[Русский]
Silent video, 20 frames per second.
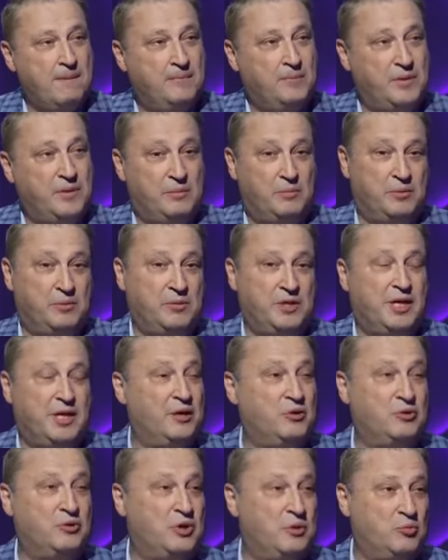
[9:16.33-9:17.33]
и
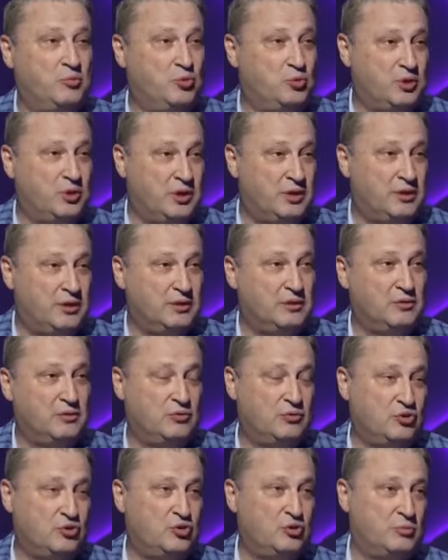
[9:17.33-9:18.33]
поменяют на Бута.
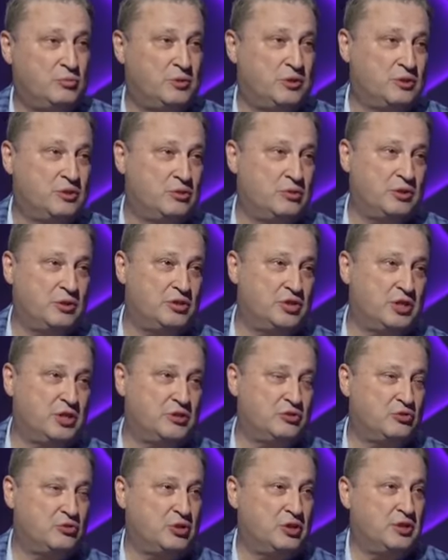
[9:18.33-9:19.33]
Ну и что происходит
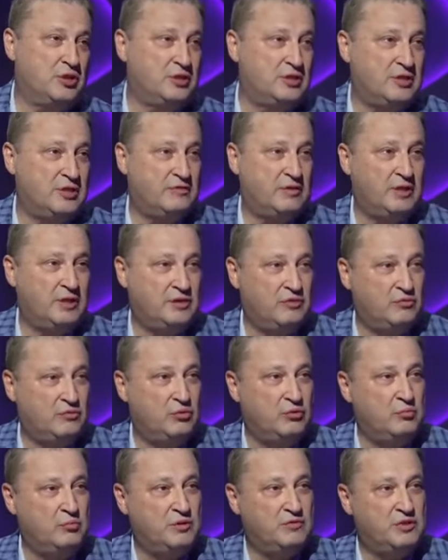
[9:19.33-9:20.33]
сейчас? Уже арестовали
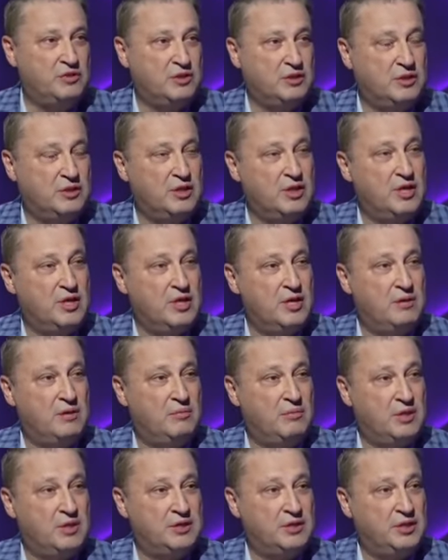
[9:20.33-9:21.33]
двух бывших
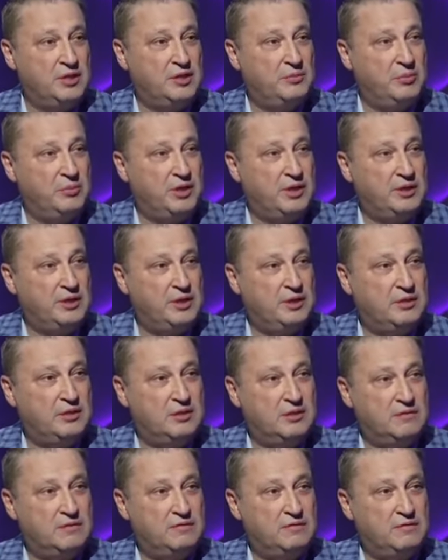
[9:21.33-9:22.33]
морских
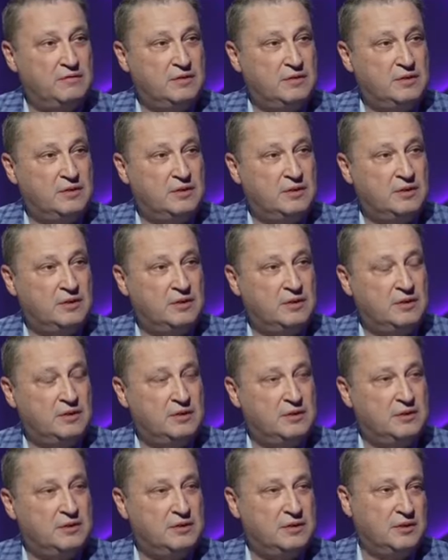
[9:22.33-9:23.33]
пехотинцев
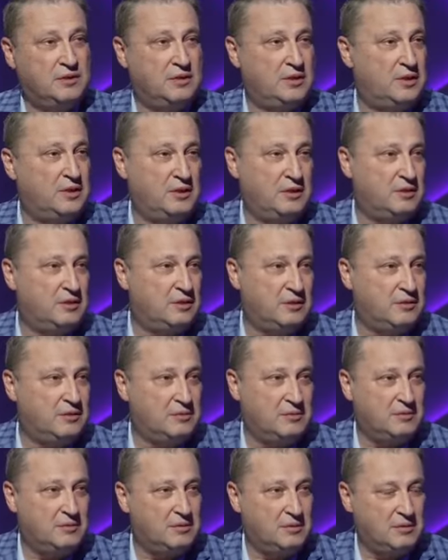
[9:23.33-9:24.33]
э, за какие-то
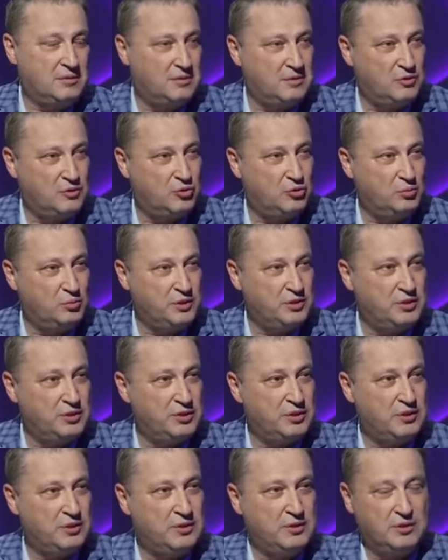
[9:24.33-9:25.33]

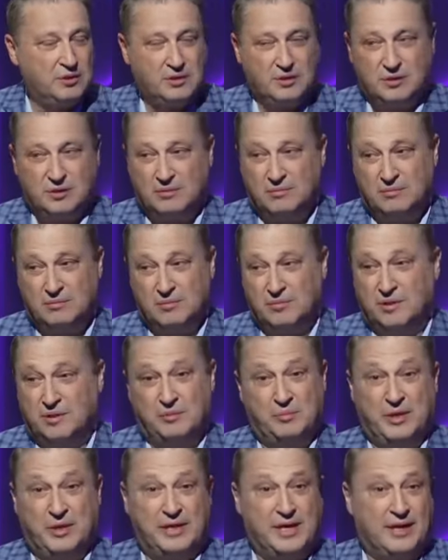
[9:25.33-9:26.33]
глупости Э,
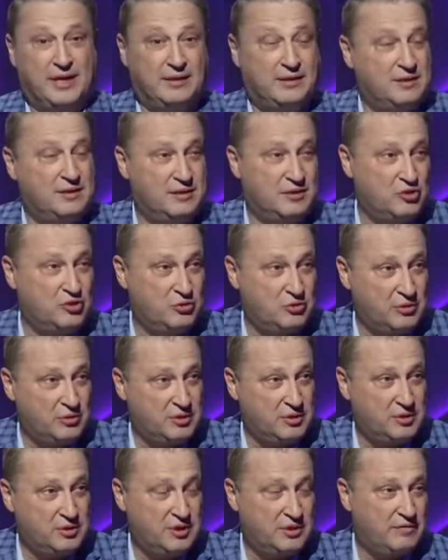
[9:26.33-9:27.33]
непонятно за что
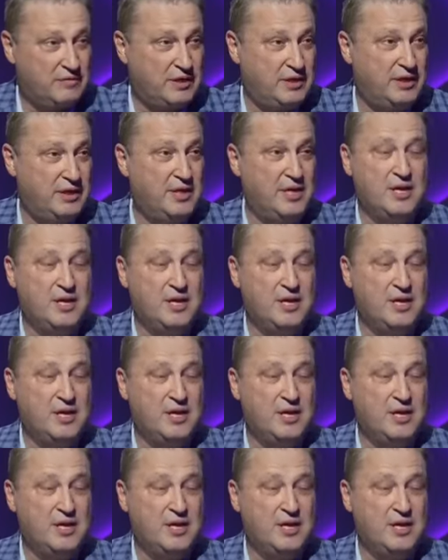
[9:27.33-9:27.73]
их арестовали,